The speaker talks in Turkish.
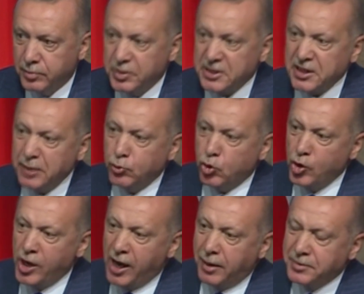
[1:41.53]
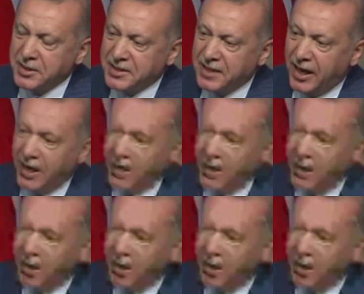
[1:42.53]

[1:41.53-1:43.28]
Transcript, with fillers: Bizim dünyamızda